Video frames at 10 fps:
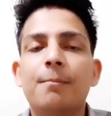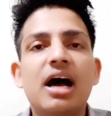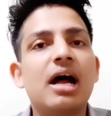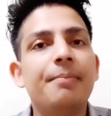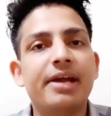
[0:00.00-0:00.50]

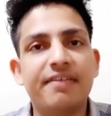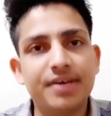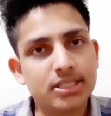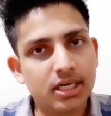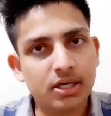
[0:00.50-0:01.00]
12
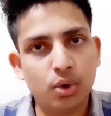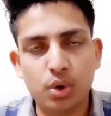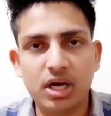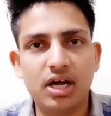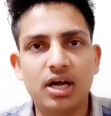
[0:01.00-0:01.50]
मेगापिक्सल का
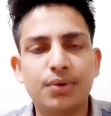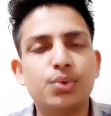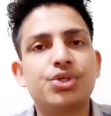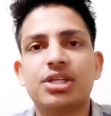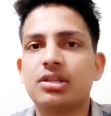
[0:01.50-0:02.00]
होगा
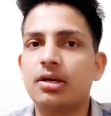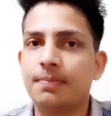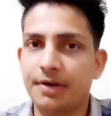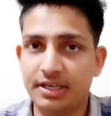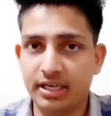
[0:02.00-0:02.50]
कुछ हद
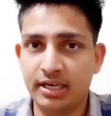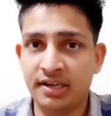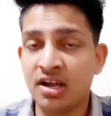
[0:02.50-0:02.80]
तक बढ़ेगा